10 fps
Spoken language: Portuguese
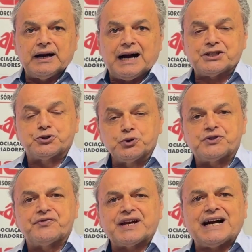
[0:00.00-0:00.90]
A
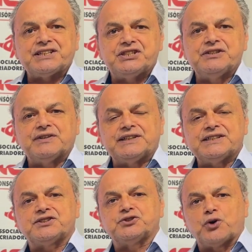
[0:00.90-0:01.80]
justificativa
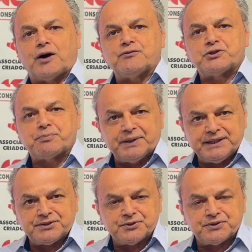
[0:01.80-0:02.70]
desses novos
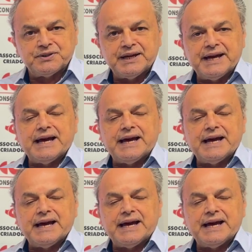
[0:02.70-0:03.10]
preços